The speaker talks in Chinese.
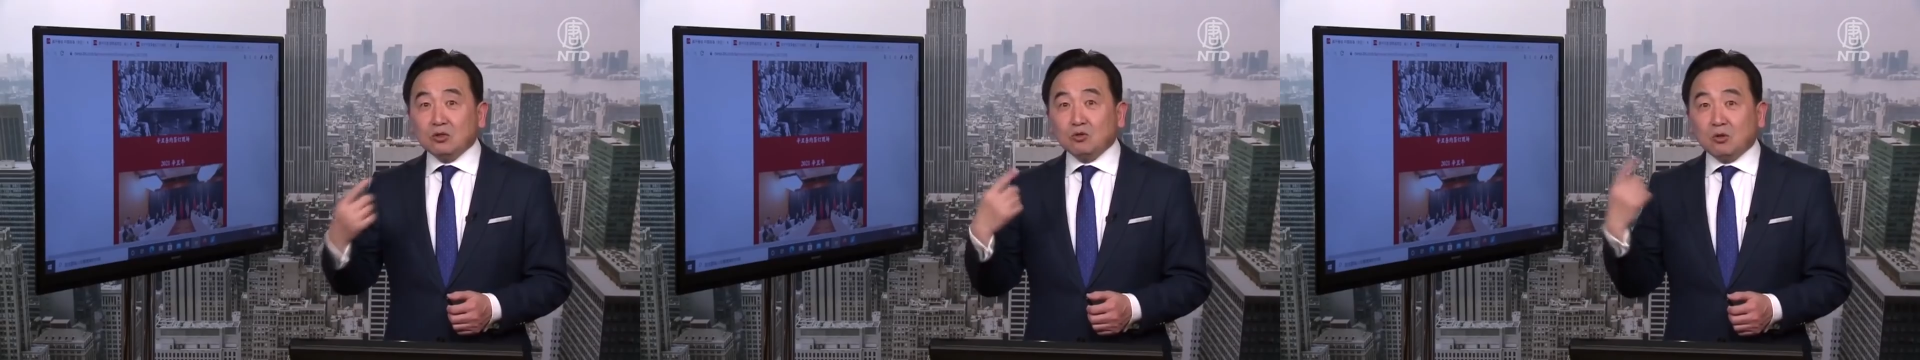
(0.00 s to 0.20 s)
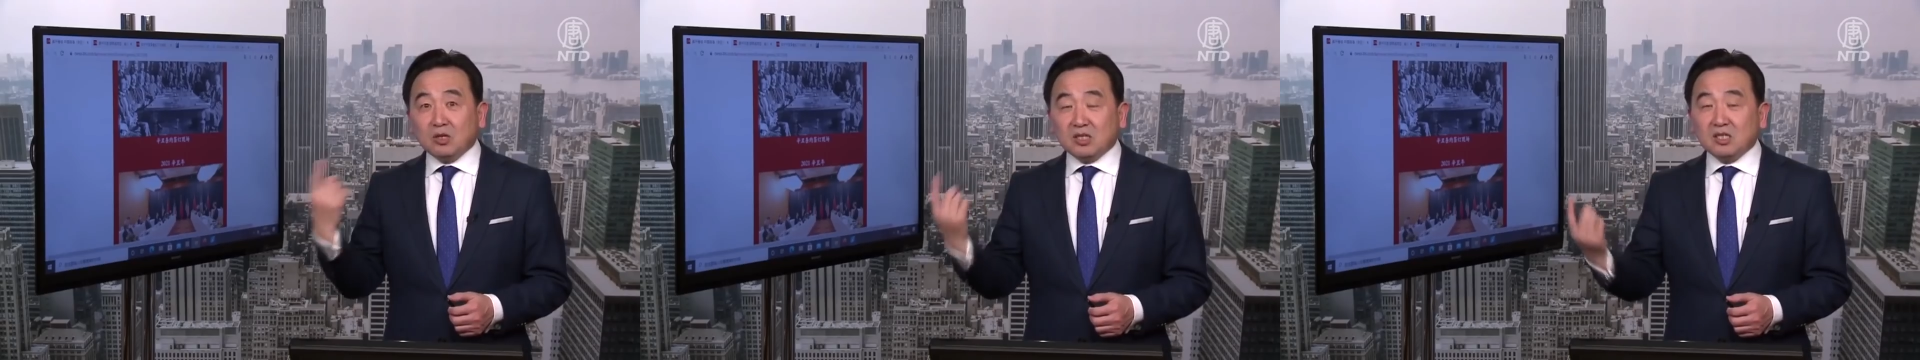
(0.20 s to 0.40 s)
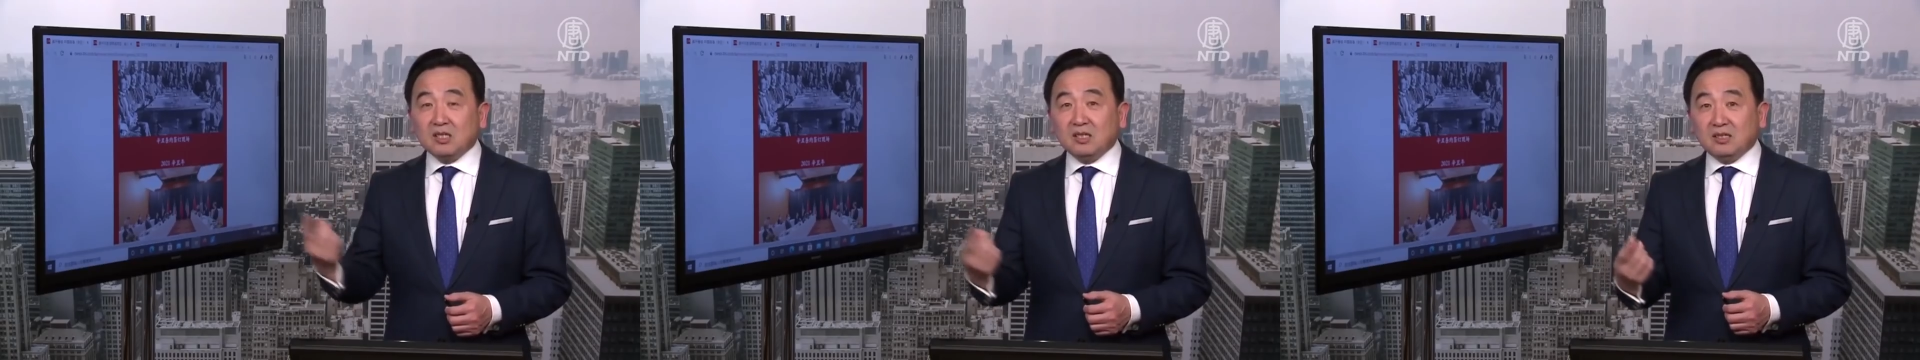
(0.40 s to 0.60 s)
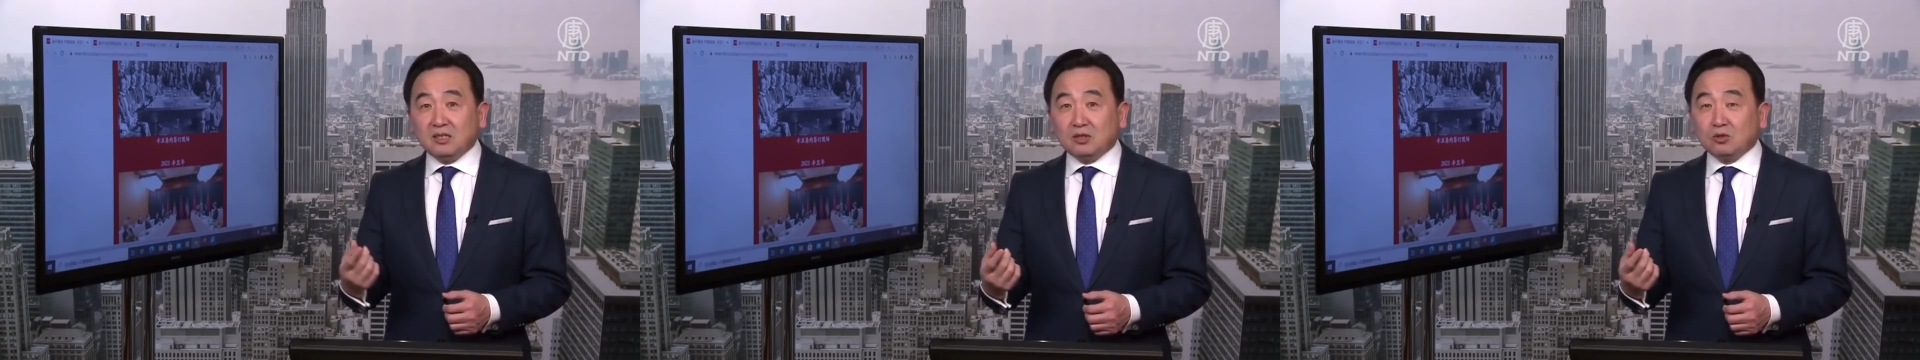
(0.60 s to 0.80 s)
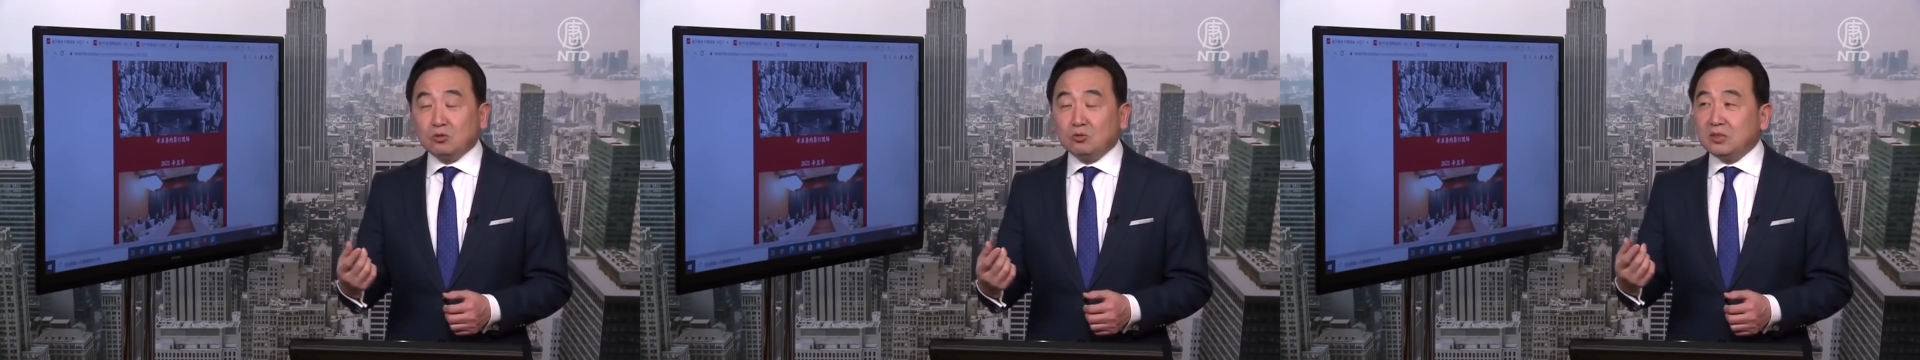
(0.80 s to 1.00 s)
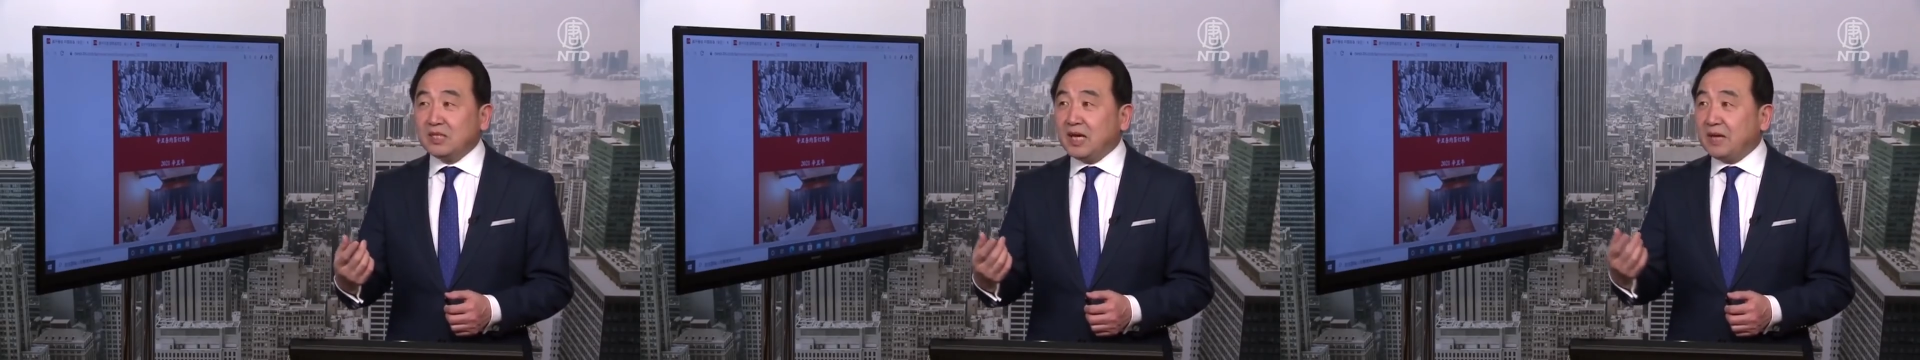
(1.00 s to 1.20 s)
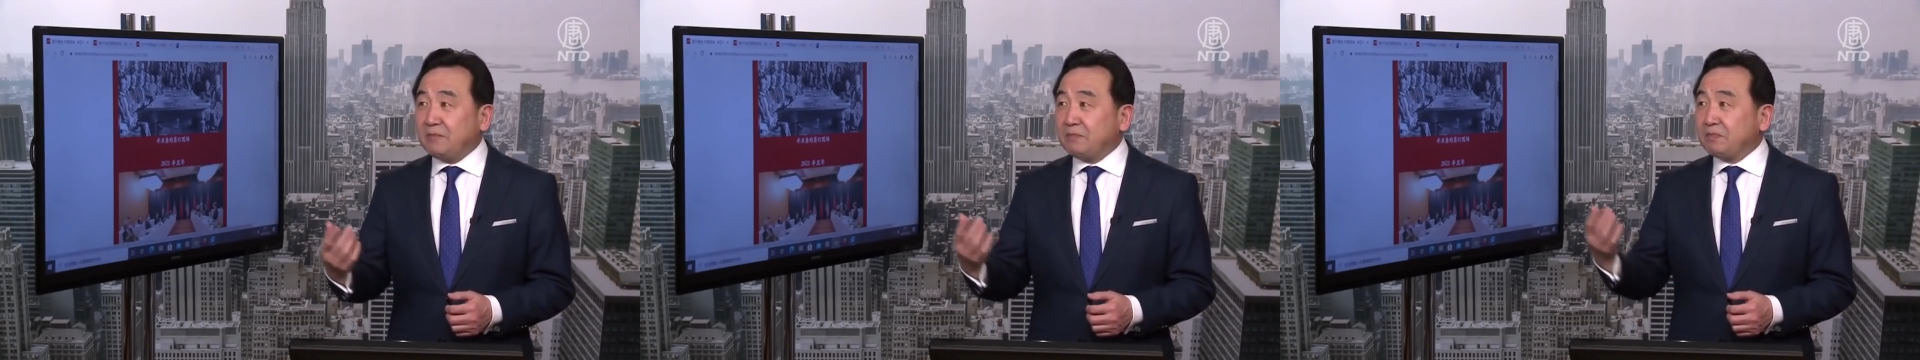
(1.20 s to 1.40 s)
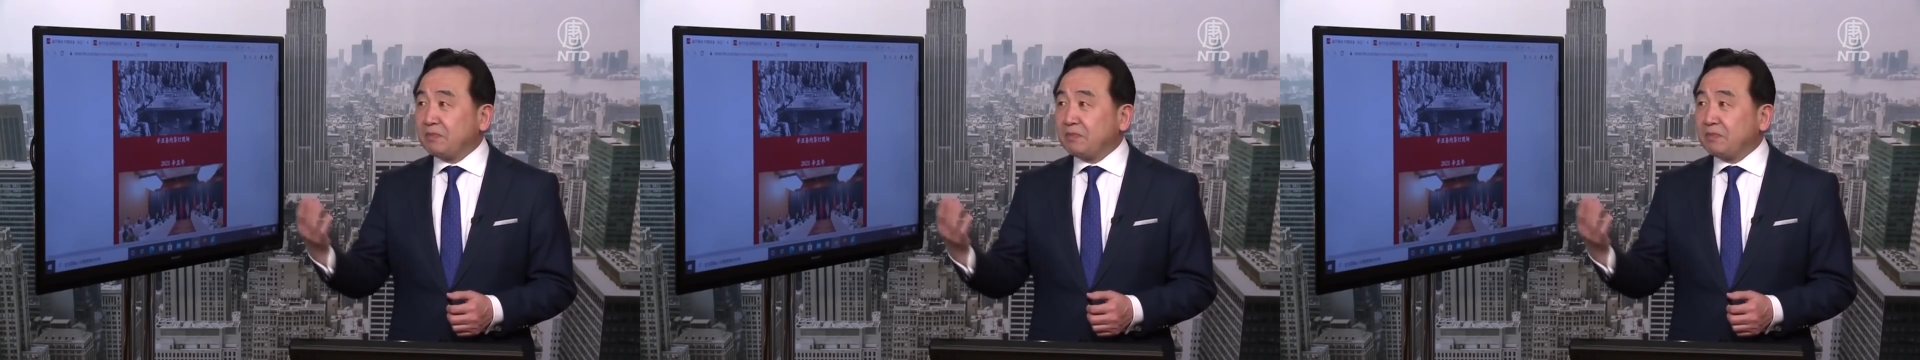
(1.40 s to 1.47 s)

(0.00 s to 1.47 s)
左势力的出现，